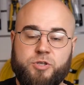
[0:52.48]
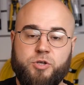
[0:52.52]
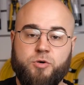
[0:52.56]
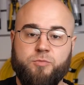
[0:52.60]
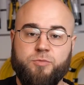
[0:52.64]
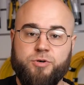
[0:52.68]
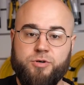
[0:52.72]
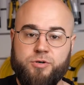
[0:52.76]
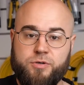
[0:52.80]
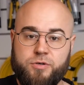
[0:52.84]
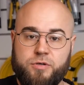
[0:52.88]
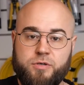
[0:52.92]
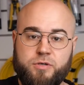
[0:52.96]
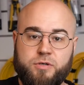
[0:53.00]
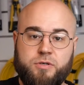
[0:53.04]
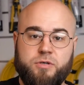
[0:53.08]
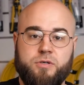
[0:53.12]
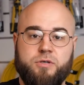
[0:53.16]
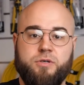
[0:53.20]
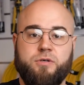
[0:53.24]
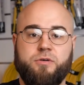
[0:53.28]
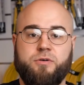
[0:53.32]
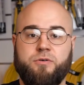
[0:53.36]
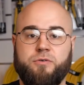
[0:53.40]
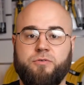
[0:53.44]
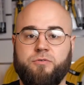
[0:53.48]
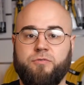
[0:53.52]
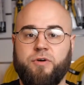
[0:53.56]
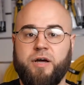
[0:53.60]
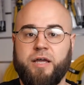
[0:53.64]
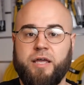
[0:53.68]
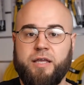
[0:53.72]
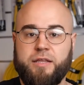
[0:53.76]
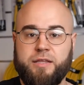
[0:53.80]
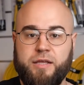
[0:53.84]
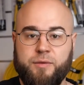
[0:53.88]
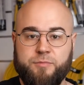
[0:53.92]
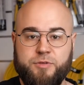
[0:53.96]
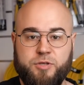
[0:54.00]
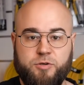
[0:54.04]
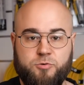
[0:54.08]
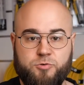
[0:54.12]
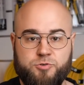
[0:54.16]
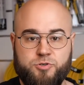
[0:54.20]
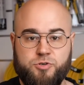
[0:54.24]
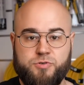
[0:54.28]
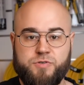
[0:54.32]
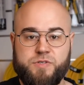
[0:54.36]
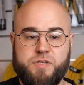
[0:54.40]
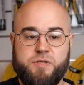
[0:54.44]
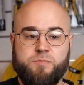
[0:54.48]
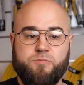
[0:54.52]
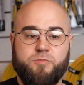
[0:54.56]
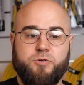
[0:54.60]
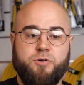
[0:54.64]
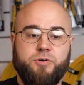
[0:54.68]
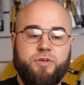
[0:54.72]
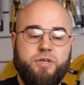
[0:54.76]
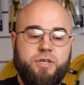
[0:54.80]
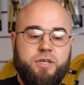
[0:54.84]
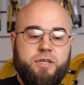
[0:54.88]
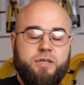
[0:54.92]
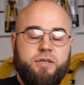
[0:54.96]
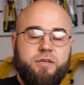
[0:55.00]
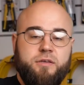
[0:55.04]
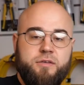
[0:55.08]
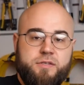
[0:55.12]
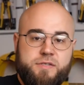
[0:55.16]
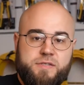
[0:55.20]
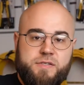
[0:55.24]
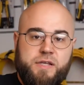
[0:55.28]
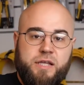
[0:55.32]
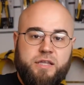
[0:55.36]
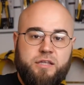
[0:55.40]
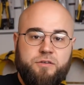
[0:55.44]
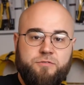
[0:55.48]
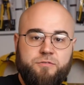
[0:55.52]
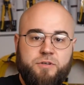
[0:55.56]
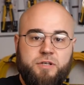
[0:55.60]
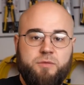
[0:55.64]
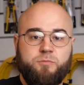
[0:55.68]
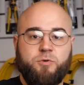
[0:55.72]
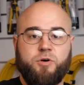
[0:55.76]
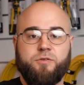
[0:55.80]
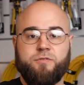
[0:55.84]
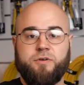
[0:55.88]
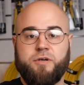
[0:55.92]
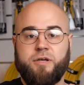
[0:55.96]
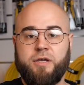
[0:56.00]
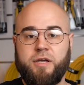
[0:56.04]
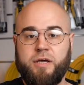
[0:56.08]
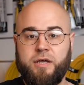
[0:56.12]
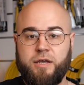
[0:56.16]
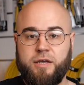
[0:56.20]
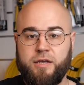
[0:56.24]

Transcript: wiadomo e, wagi tab tych urządzeń, bo i staty filmowe